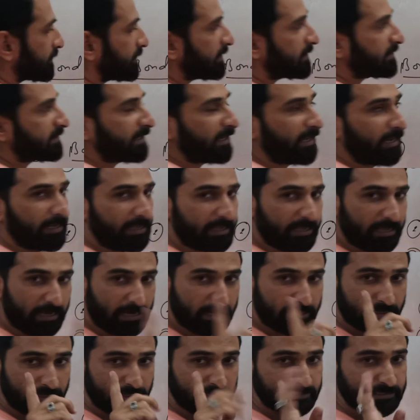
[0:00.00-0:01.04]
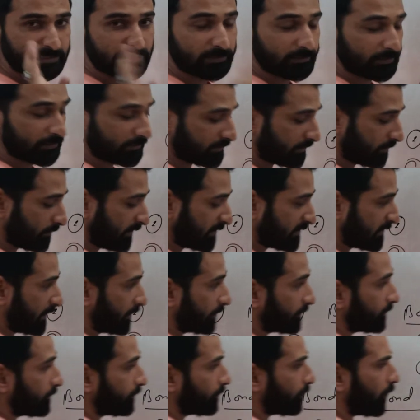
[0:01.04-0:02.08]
सी सी एल की आ रही है ज़्यादा समझना